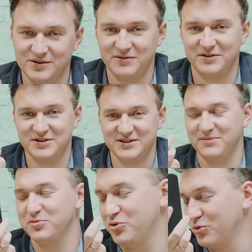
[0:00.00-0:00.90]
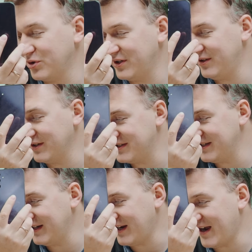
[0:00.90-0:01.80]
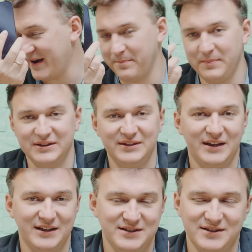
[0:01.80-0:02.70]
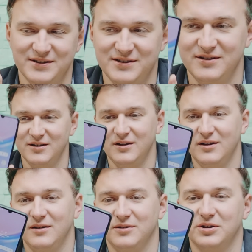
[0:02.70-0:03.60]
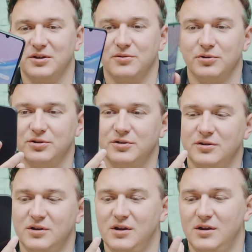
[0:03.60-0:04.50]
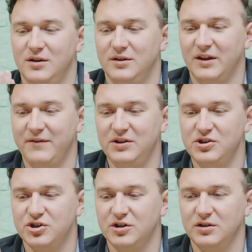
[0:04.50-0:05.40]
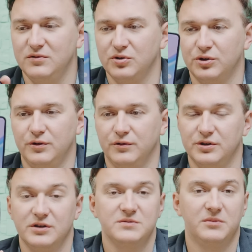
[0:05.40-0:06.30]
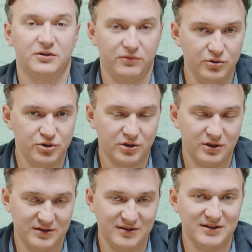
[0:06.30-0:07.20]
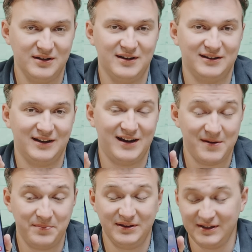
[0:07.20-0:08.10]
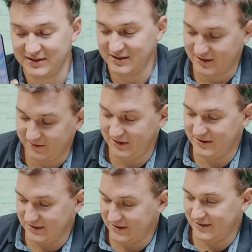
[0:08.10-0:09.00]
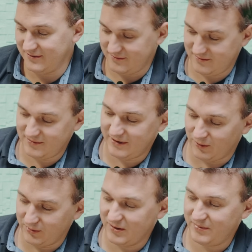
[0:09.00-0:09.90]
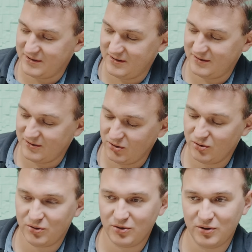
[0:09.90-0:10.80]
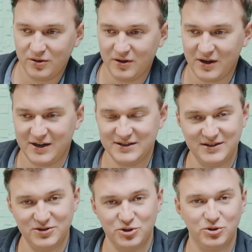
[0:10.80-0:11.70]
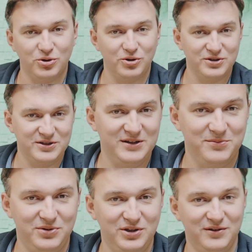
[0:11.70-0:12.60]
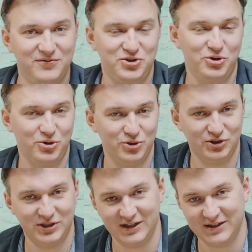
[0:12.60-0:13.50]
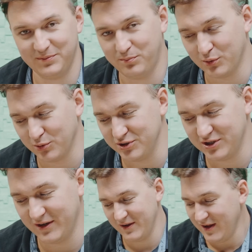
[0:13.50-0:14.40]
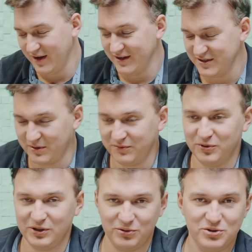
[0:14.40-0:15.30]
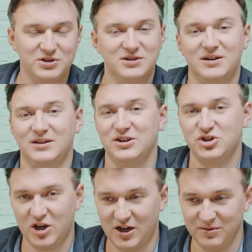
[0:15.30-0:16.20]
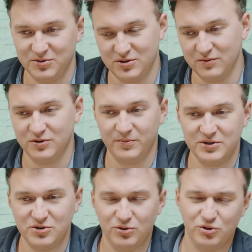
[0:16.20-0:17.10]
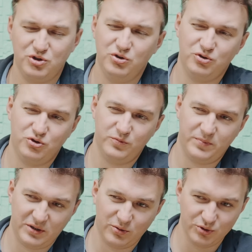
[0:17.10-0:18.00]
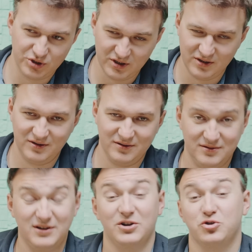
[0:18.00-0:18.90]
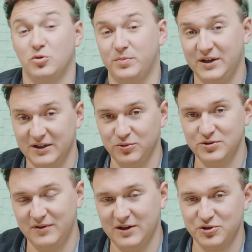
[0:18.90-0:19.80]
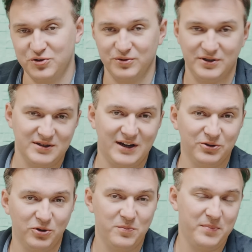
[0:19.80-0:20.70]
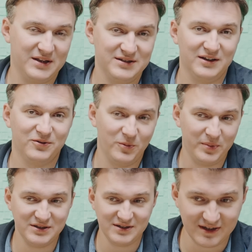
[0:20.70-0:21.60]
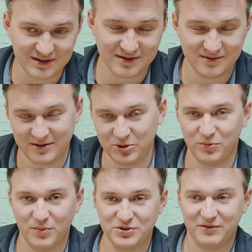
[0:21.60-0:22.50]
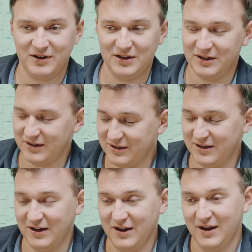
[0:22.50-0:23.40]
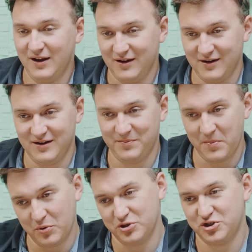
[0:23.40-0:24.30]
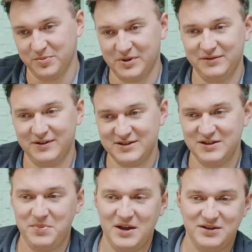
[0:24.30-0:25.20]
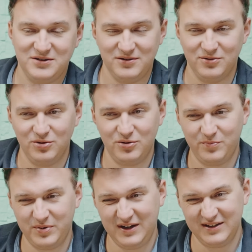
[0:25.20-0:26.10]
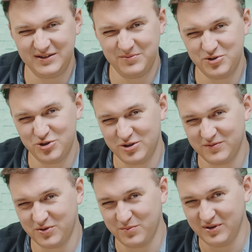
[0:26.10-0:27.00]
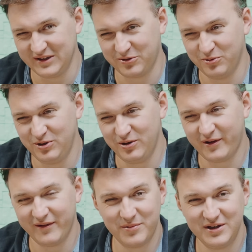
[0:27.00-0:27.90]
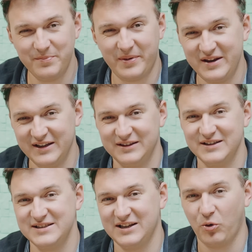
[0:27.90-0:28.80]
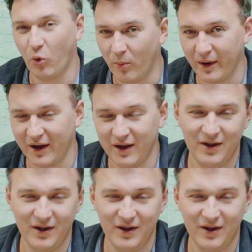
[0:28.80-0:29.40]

Называется Samsung Galaxy A15 такая вот новиночка, вот такой вот смартфончик. И действительно, это А15, как видите, на коробке написано, но оказалось, что с ним не все так просто. Смартфон относится к начальному ценовому диапазону, чуть-чуть покруче, хорошо, приятно удивляющего нас А05 и А05S, который мы обзывали на канале, э, попроще, чем А25, но при этом что-то в нем было такое неуловимое, непонятно знакомое.